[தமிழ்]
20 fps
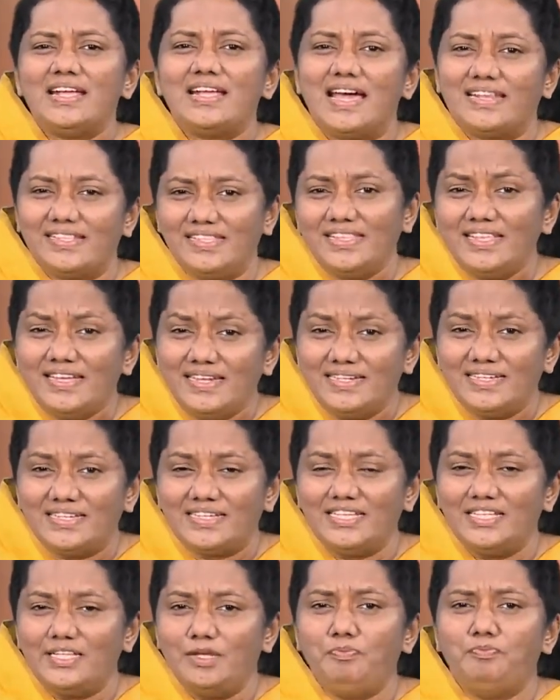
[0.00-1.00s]

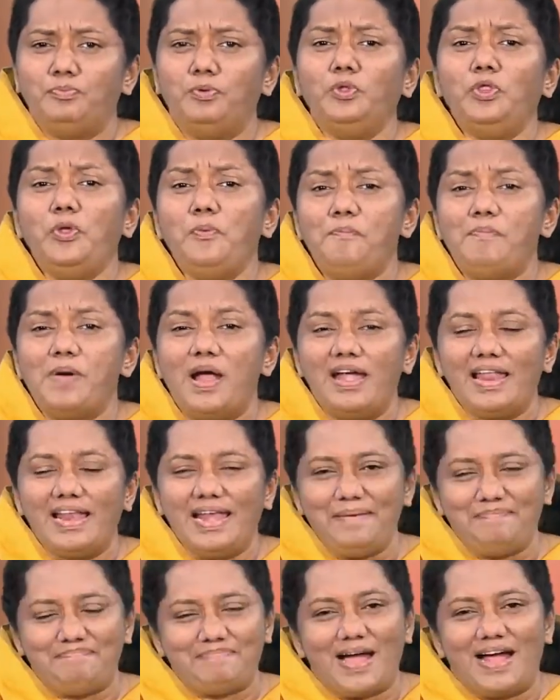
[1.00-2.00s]
கத்தருக்கு புது
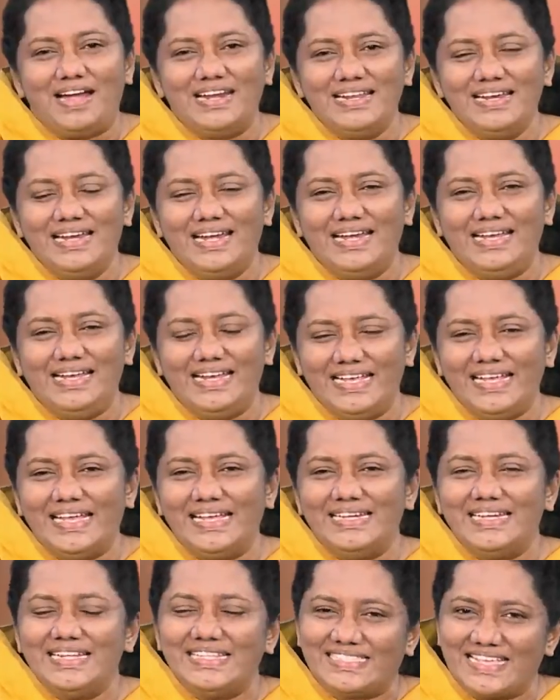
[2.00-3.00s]
பாடலை பாடுங்கள்
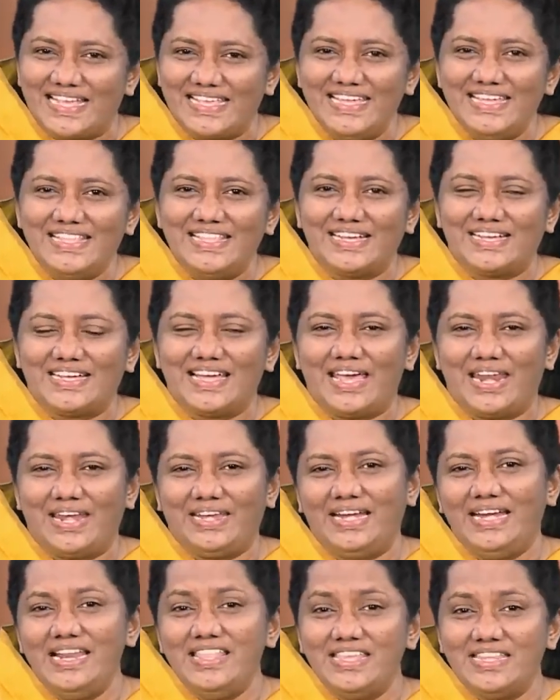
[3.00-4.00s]
என்று
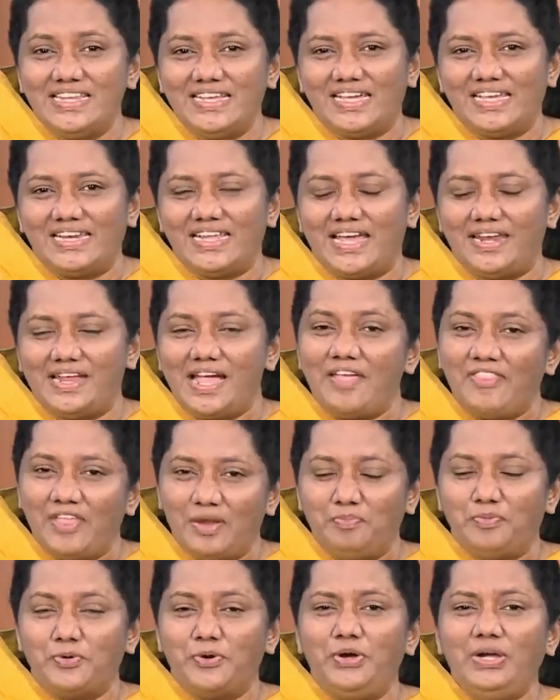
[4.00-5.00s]
சங்கீதக்காரர் எழுதியிருக்கிறார்
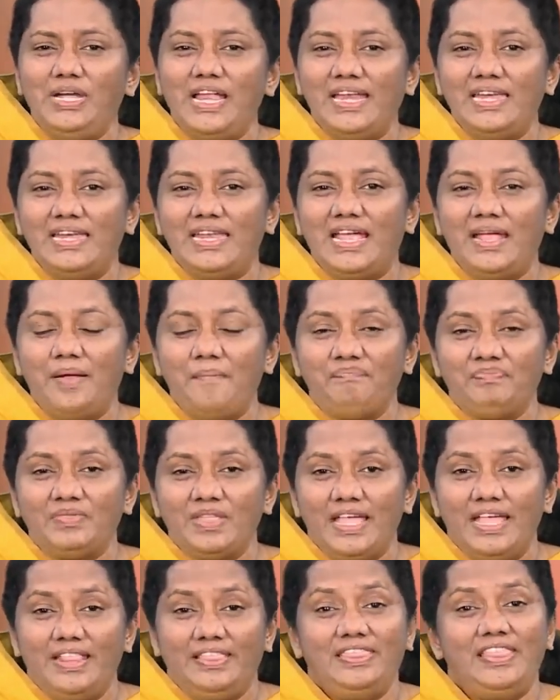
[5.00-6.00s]
அதன் பொருள் என்ன
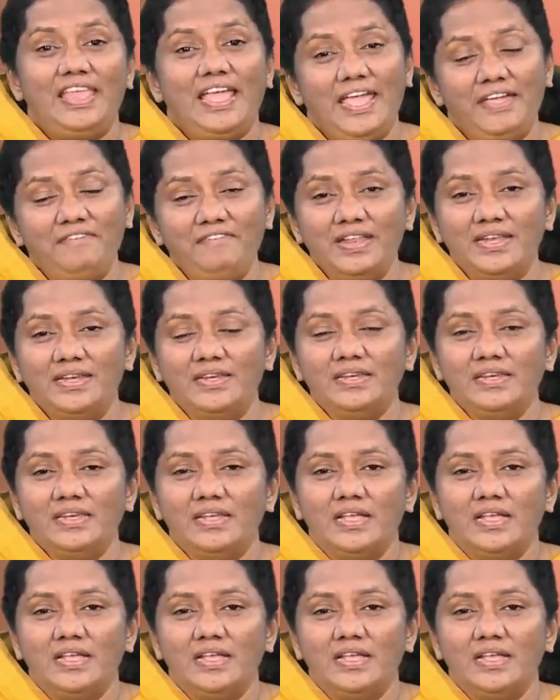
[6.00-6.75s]
தேவன்